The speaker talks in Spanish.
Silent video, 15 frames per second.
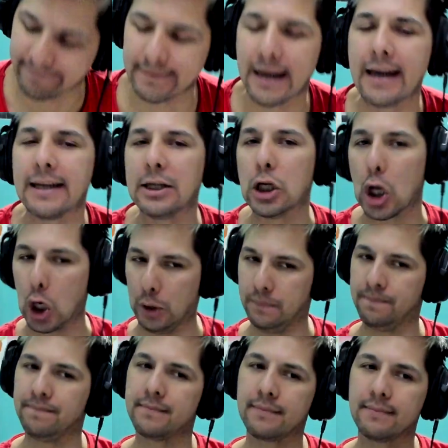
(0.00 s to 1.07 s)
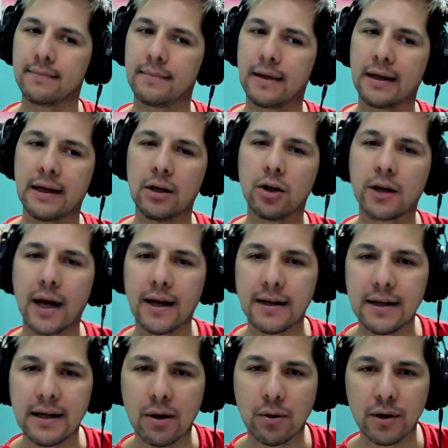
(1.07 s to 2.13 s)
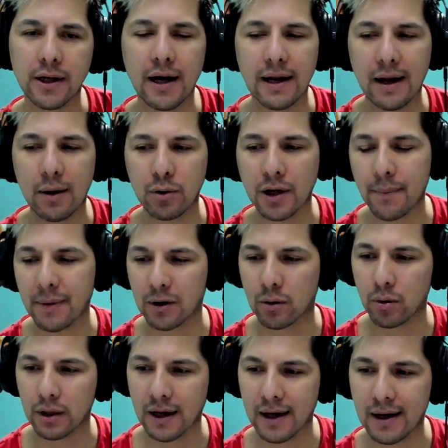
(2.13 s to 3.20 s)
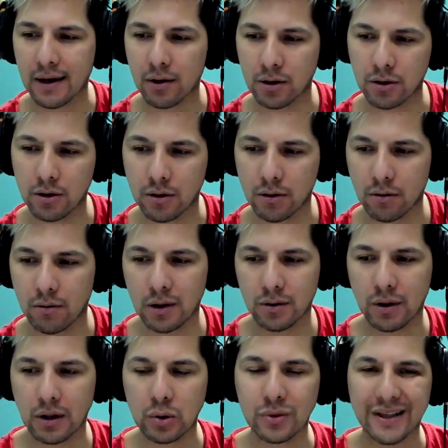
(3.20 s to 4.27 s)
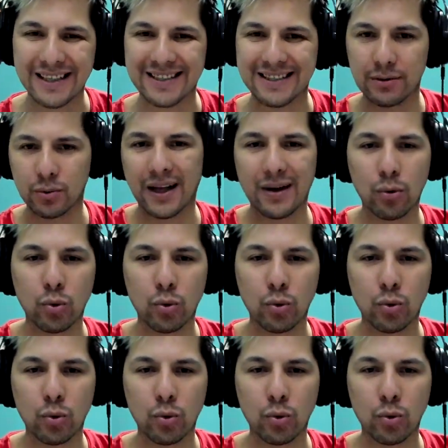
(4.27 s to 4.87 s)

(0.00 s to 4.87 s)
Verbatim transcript: No. Creo que ahí la única, la única perjudicada cuando, cuando hay un, un